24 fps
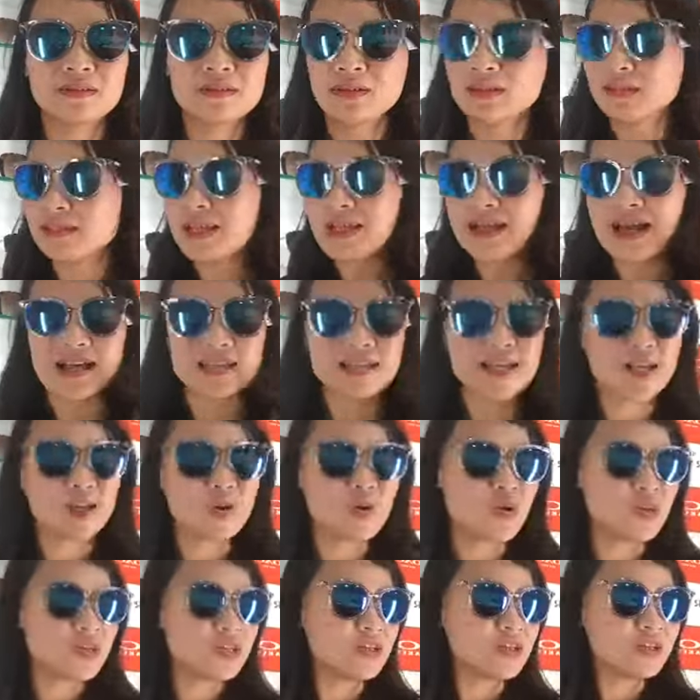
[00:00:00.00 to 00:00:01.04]
Tất cả thay
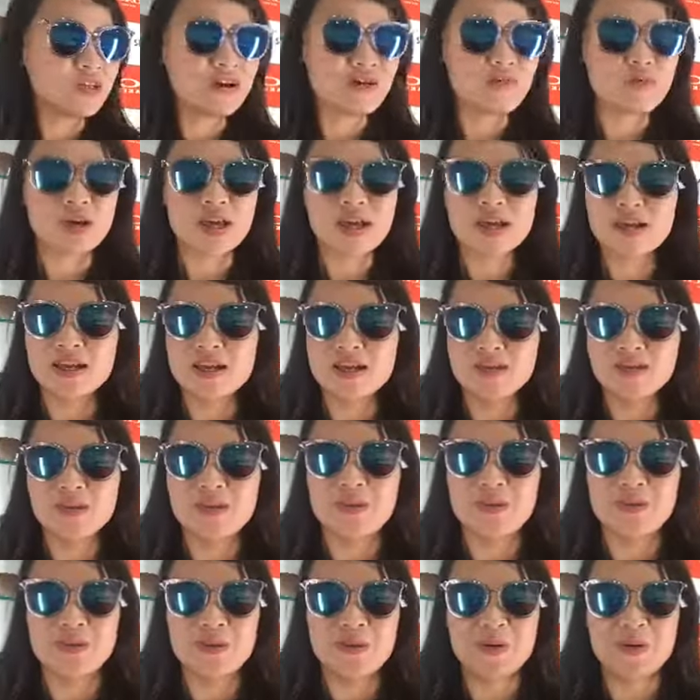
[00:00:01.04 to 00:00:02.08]
đổi chỉ nhờ một cái kính
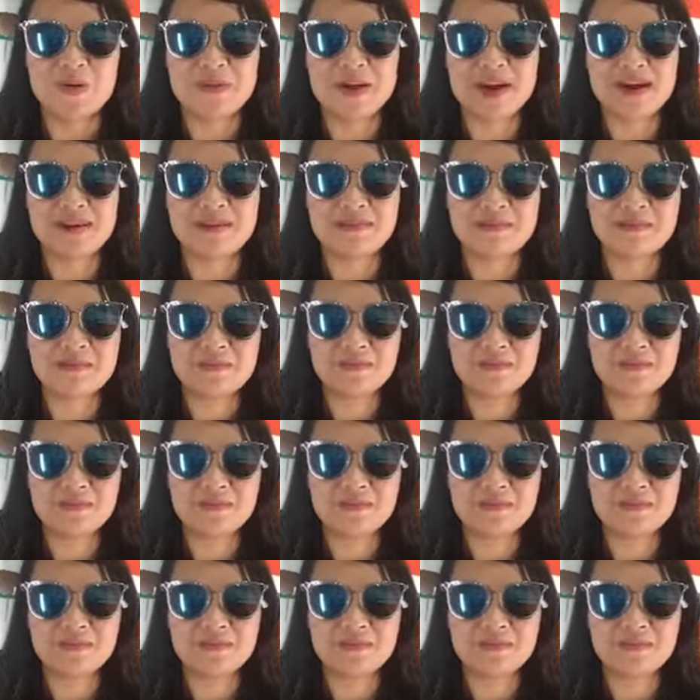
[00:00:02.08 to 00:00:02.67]
thôi đúng không ạ?